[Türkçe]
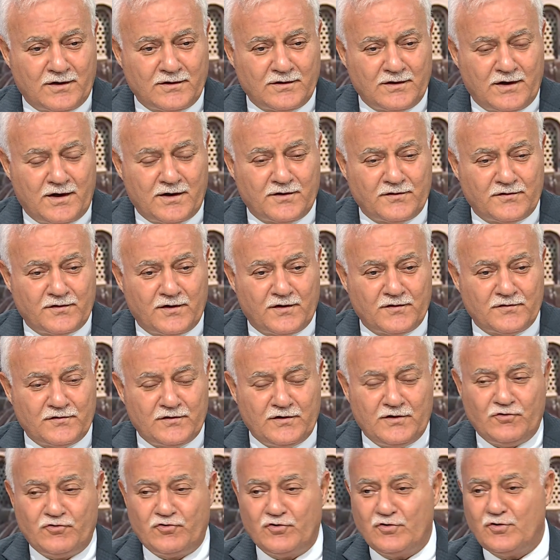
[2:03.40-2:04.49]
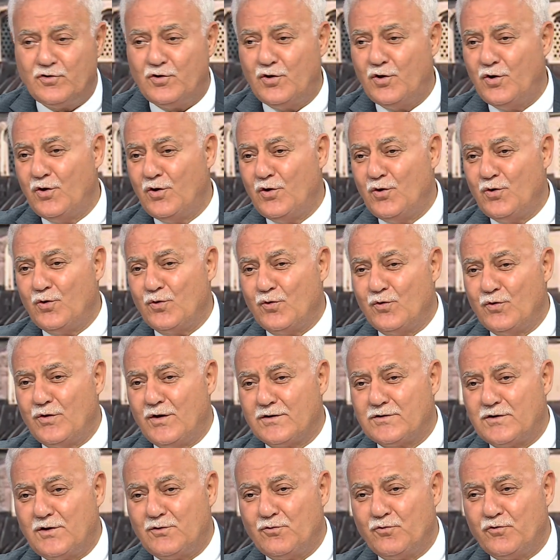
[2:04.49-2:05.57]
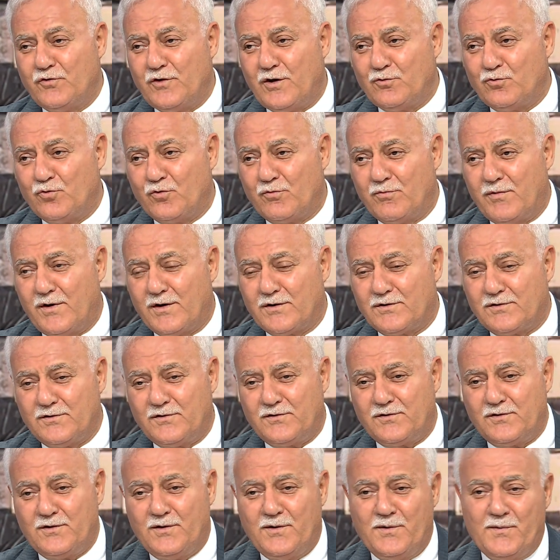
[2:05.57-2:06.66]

Allah rızası için günahtan uzak durmaktır.